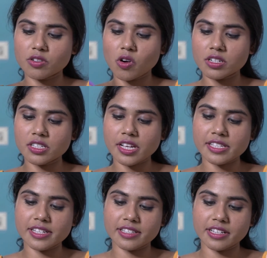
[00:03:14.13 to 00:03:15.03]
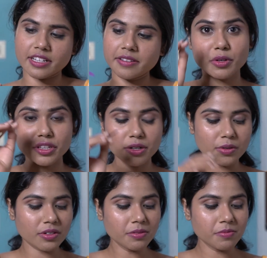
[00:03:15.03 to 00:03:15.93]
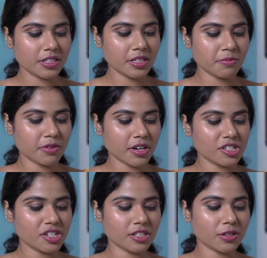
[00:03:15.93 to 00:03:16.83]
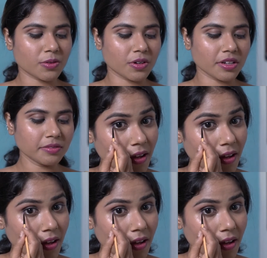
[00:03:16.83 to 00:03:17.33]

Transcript: டாட் சைஸ் எடுத்துக்கிறேன் இதுக்கு ஒரு தின் ப்ரஷ் எடுத்துக்கோங்க